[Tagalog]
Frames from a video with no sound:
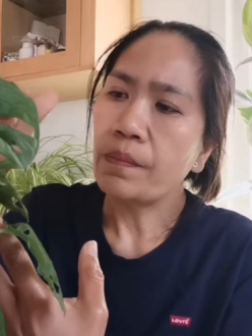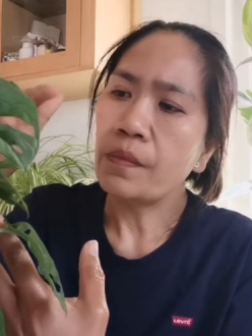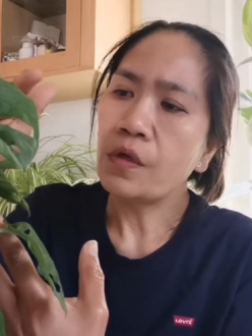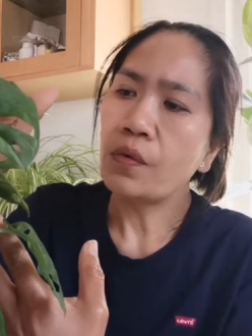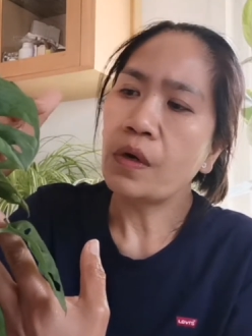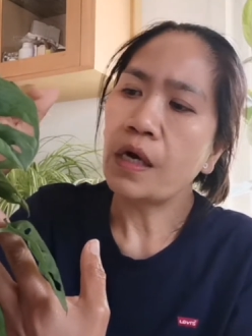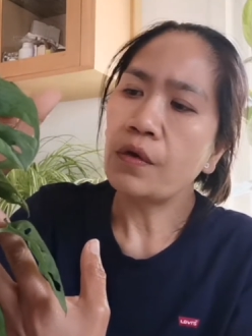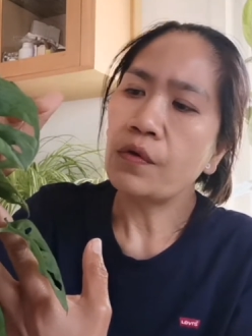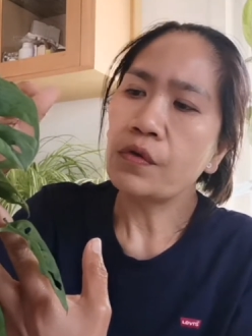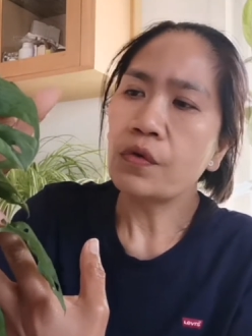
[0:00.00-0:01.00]
yung,
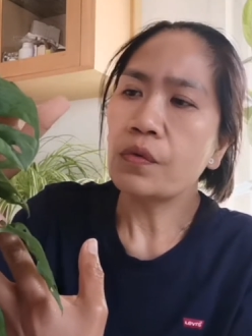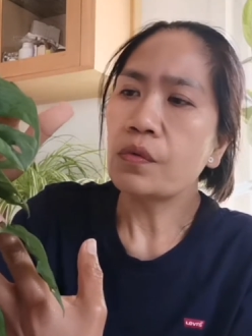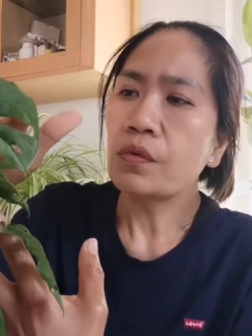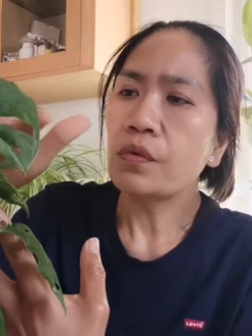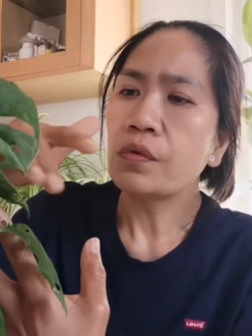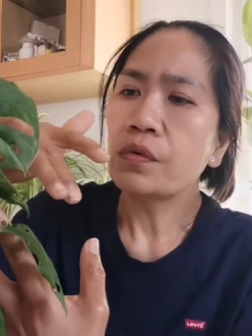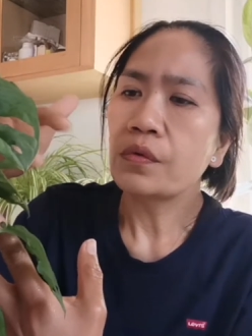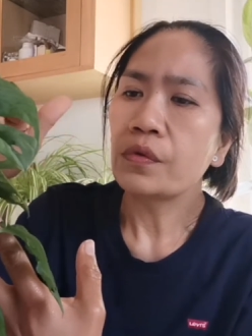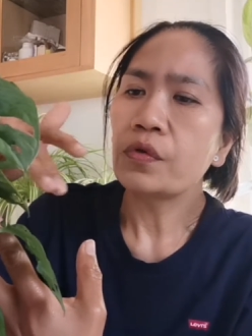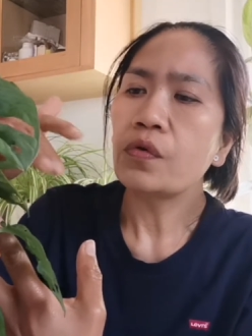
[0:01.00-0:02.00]
ano, yung,
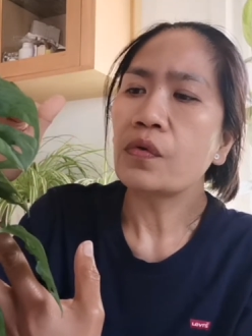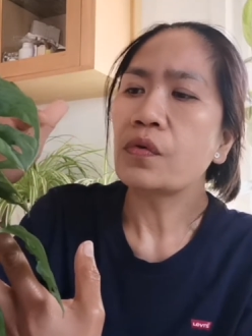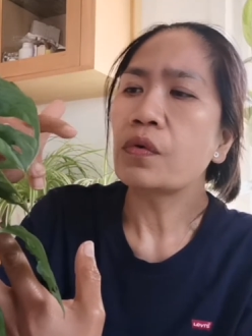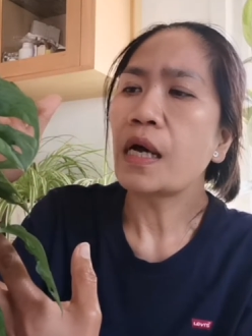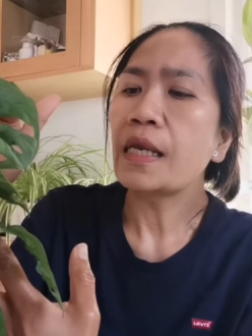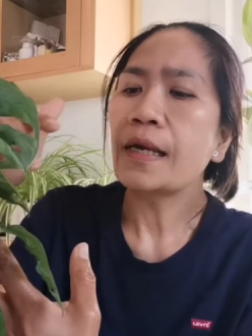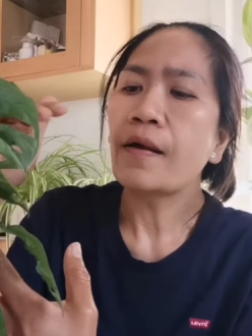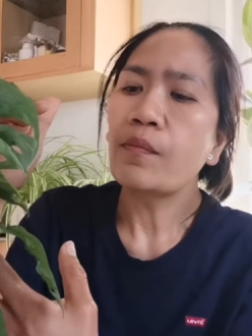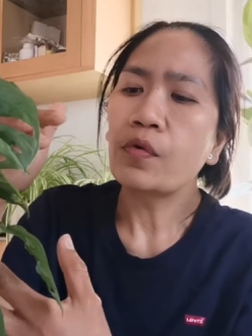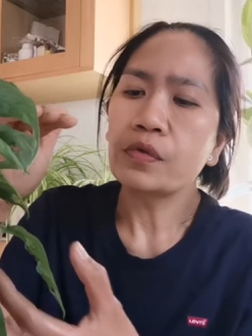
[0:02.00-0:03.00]
yung
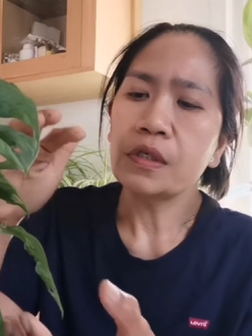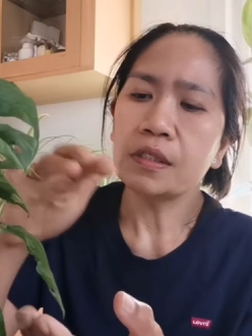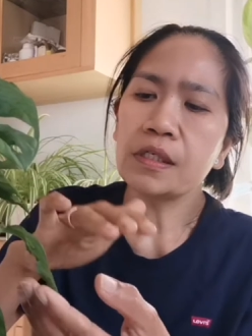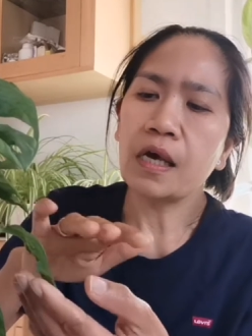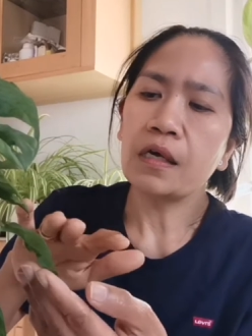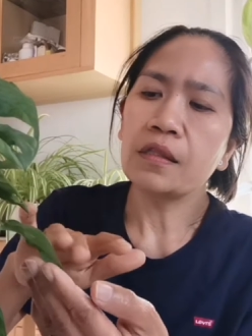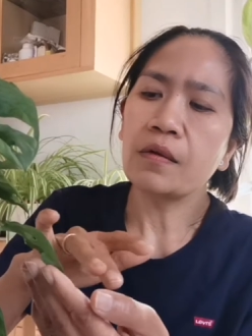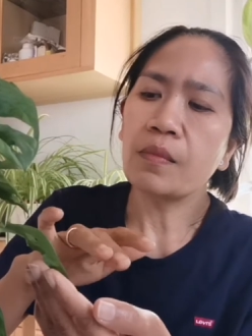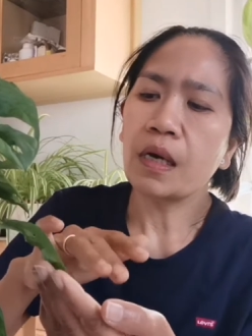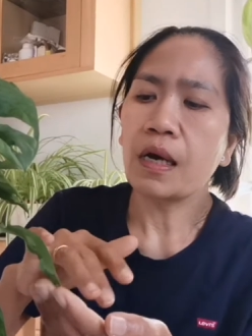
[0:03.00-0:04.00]
alikabok dyan sa ating
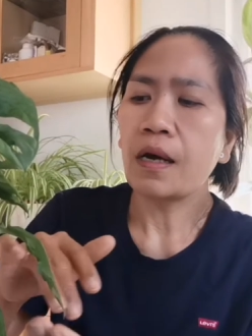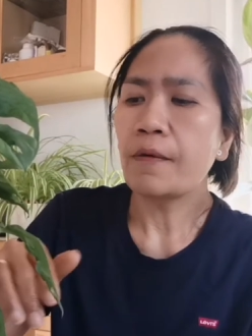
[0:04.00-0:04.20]
mga